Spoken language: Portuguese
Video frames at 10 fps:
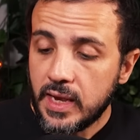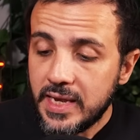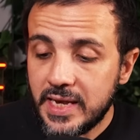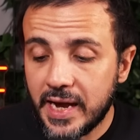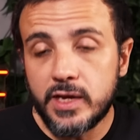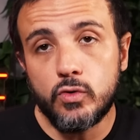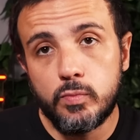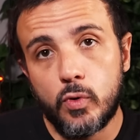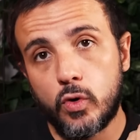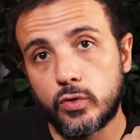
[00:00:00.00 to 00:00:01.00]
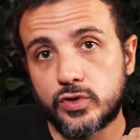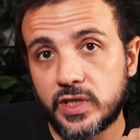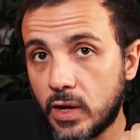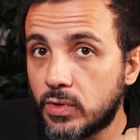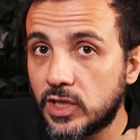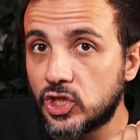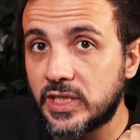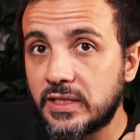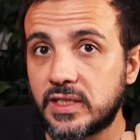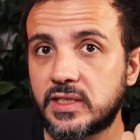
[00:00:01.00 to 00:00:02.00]
E aí o Bolos, que é o
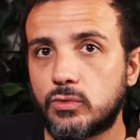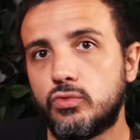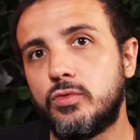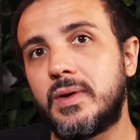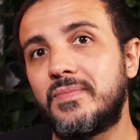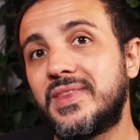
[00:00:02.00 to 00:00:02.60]
candidato dessa turma,